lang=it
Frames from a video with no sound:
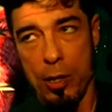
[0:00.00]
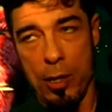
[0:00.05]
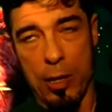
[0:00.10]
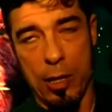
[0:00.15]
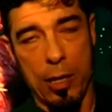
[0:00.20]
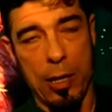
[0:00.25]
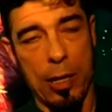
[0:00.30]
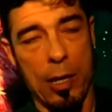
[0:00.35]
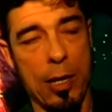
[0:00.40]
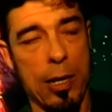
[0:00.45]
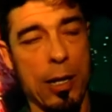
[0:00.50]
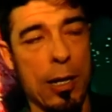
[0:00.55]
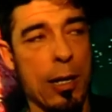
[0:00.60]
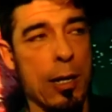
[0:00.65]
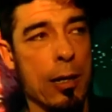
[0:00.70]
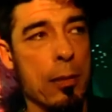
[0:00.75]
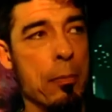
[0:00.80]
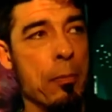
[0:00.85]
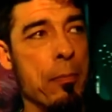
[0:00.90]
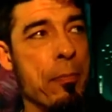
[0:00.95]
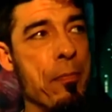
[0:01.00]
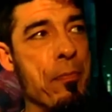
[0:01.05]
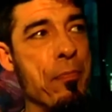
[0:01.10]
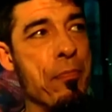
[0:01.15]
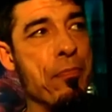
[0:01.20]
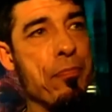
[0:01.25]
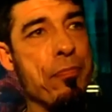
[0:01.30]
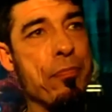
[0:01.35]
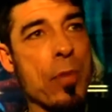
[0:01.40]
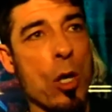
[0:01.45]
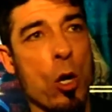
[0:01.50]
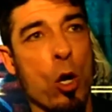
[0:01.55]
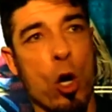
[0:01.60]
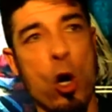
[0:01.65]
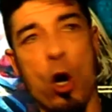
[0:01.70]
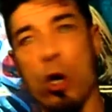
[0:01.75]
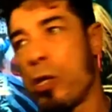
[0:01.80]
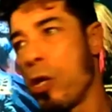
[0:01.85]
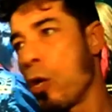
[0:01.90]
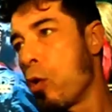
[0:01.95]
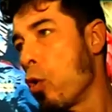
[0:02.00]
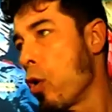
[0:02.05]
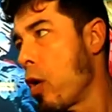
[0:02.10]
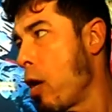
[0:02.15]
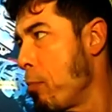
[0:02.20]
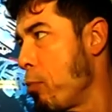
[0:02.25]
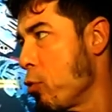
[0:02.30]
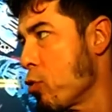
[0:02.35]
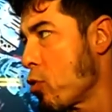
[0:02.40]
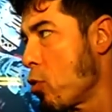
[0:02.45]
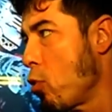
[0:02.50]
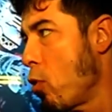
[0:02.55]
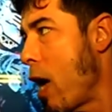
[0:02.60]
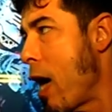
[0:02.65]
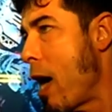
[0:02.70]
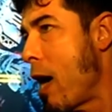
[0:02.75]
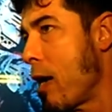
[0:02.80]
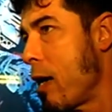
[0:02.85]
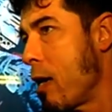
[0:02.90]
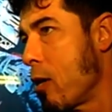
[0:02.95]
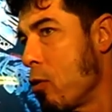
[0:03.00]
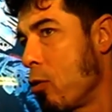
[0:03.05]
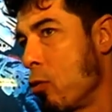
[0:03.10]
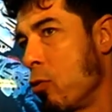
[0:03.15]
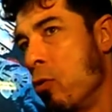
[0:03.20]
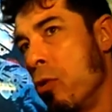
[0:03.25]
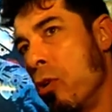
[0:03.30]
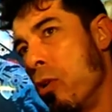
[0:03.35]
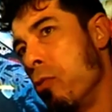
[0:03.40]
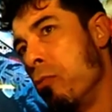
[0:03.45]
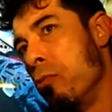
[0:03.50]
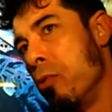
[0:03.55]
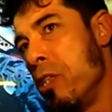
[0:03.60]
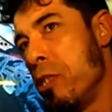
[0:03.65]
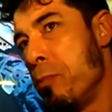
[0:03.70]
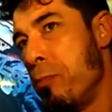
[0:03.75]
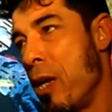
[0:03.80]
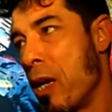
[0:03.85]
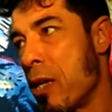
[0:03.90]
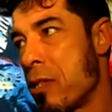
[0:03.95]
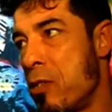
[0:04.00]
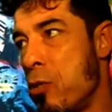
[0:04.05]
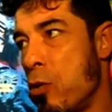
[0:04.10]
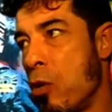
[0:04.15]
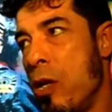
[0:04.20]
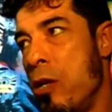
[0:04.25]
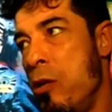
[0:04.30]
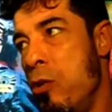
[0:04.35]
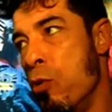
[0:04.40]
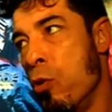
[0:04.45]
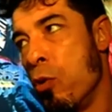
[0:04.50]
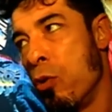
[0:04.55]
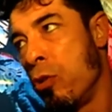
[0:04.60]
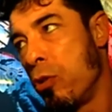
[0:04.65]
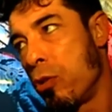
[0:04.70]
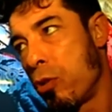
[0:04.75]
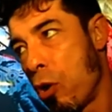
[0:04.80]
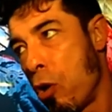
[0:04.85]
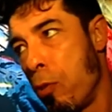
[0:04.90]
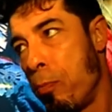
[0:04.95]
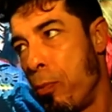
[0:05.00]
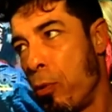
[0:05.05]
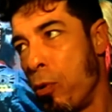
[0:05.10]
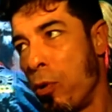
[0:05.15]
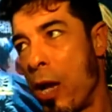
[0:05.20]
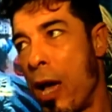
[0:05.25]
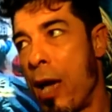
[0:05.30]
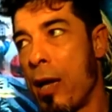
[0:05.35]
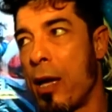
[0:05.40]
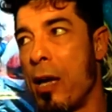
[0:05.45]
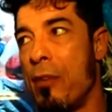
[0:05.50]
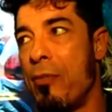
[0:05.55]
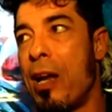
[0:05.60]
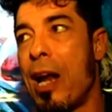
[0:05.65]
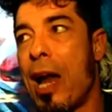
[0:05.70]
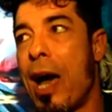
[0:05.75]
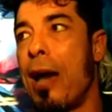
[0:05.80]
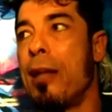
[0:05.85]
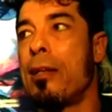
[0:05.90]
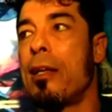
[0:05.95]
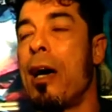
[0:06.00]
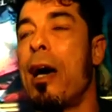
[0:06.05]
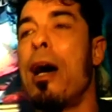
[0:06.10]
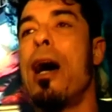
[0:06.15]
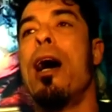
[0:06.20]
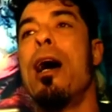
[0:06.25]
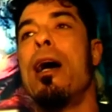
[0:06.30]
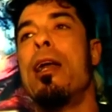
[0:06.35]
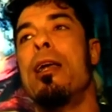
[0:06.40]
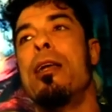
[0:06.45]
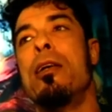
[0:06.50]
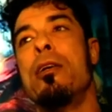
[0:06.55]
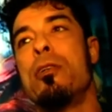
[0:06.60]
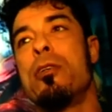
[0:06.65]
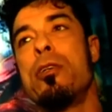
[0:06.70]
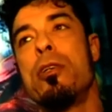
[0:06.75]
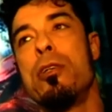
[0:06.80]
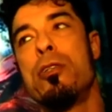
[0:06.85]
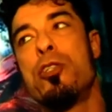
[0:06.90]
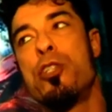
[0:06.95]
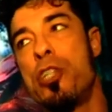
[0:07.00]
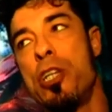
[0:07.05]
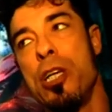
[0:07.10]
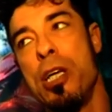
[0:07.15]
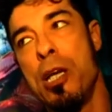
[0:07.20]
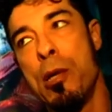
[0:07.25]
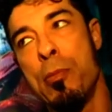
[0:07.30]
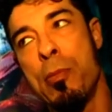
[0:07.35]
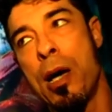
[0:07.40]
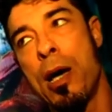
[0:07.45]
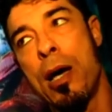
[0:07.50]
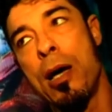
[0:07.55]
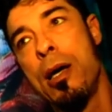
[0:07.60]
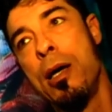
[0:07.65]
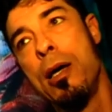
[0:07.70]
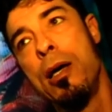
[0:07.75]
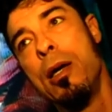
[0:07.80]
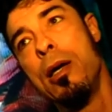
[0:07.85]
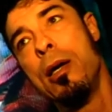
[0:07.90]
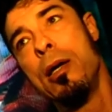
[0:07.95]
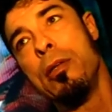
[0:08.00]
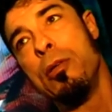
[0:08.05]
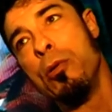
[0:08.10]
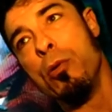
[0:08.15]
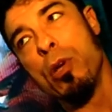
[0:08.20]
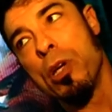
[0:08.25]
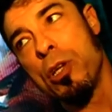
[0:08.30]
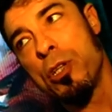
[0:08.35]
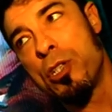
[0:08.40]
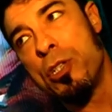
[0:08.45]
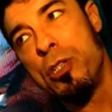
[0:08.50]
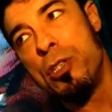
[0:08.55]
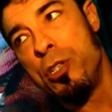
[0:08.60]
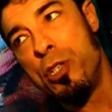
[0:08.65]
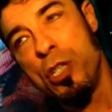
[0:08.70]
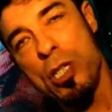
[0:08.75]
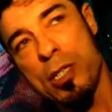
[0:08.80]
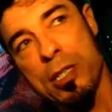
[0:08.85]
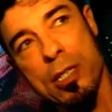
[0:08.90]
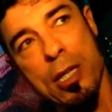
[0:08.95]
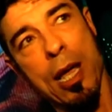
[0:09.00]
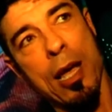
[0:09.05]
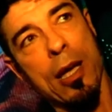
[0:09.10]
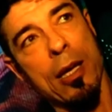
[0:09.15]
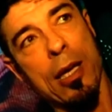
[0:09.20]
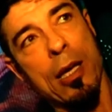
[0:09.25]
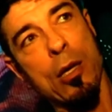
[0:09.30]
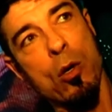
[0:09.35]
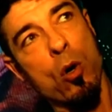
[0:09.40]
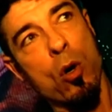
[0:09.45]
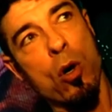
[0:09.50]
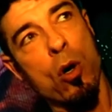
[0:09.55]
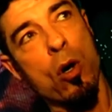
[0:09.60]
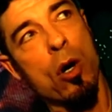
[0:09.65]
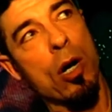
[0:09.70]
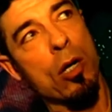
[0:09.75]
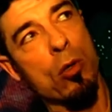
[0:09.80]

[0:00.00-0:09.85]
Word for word: eh, gotico crepuscolare con un'ispirazione non troppo anche velata al cinema di un regista che io